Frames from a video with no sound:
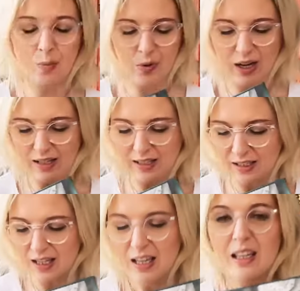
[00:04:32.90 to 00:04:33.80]

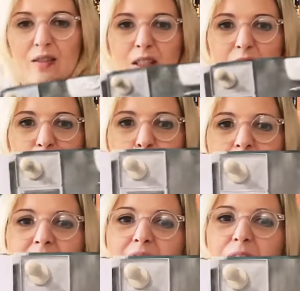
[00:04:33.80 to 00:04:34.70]
pokazać. Więc
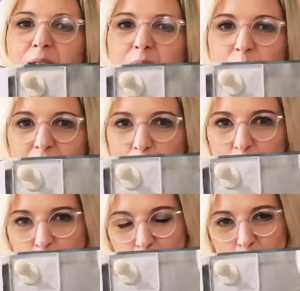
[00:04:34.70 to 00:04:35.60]
tutaj jego
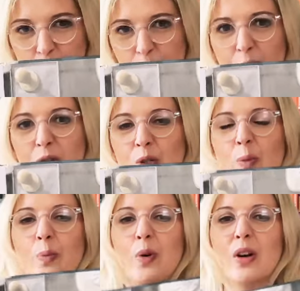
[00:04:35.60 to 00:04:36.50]
zamysłem było to,
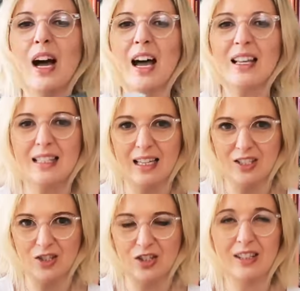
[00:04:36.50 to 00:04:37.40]
żeby pokazać,
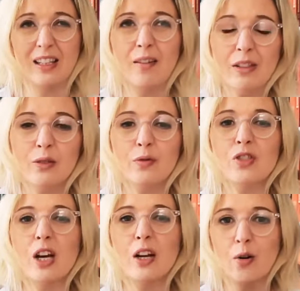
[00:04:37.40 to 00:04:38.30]
że nawet w
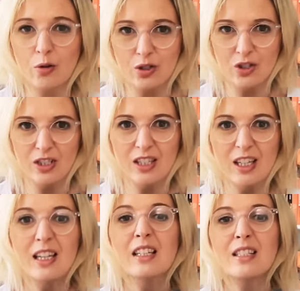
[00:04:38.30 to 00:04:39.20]
szarości
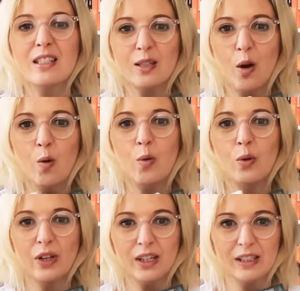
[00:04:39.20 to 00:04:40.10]
są
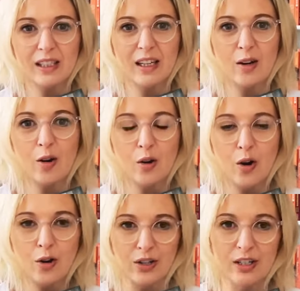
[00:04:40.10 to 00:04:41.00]
ukryte
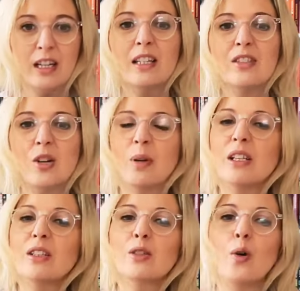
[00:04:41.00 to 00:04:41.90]
kolory. Trzeba
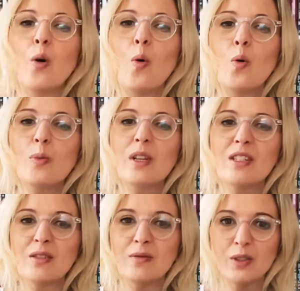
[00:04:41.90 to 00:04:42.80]
je tylko
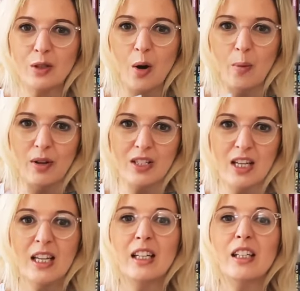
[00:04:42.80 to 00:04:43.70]
umieć wydobyć.
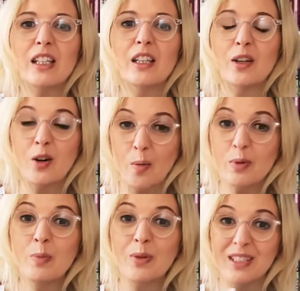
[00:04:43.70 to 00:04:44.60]
I
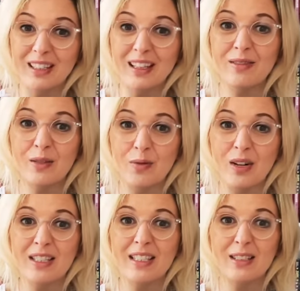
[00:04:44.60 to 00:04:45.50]
Robin postanawia
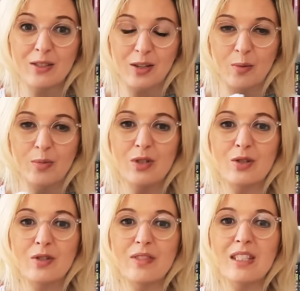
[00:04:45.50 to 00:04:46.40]
właśnie to zrobić.
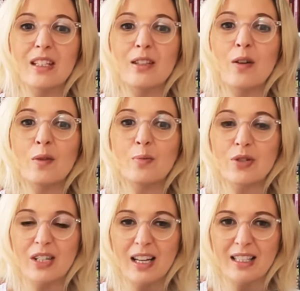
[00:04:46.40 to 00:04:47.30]
Oczywiście nowy
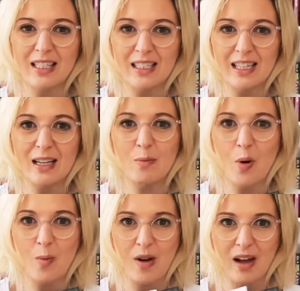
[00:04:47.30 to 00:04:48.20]
przyjaciel jej
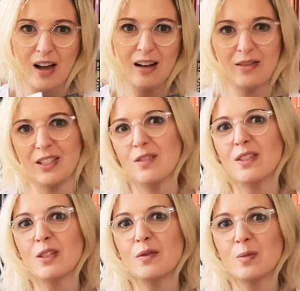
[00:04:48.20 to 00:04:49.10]
pomaga,
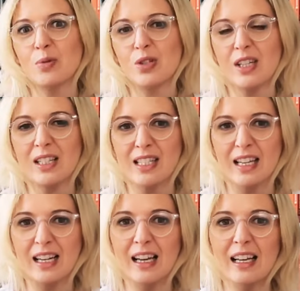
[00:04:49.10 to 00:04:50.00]
właściwie nowi
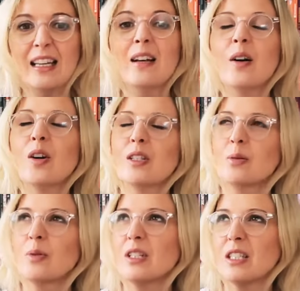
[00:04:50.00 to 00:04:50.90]
przyjaciele.
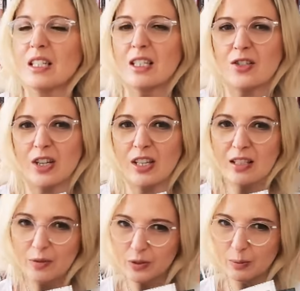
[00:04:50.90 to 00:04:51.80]
Okazuje się, że
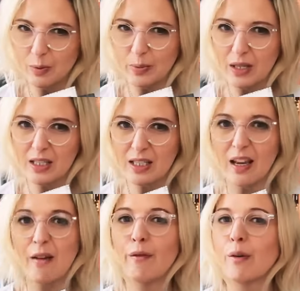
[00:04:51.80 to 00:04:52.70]
jest w tym
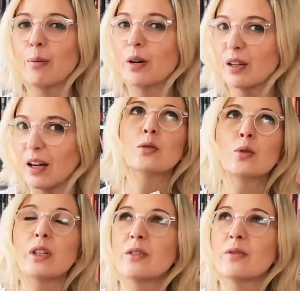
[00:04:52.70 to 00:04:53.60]
mieście fabryka,
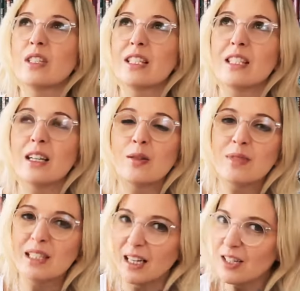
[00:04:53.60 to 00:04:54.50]
której właścicielom
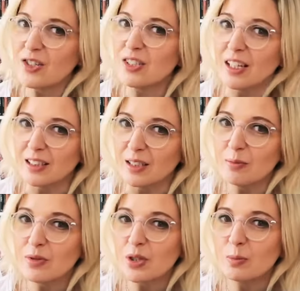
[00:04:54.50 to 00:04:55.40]
zależy na
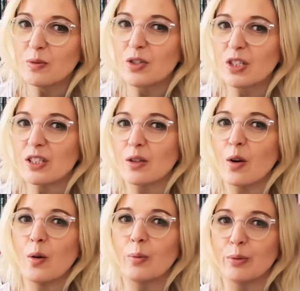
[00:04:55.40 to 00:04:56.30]
tym, żeby
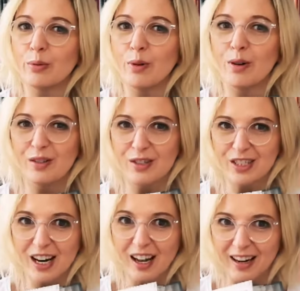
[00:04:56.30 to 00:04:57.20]
wszystko było
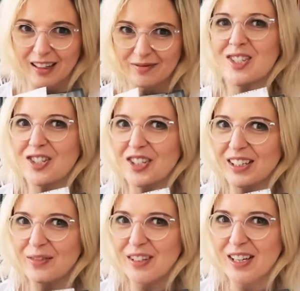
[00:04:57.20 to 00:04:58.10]
szare. I
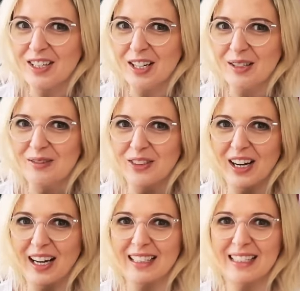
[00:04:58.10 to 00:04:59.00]
dzieciaki wkraczają
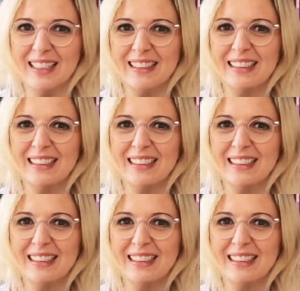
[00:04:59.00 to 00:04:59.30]
do akcji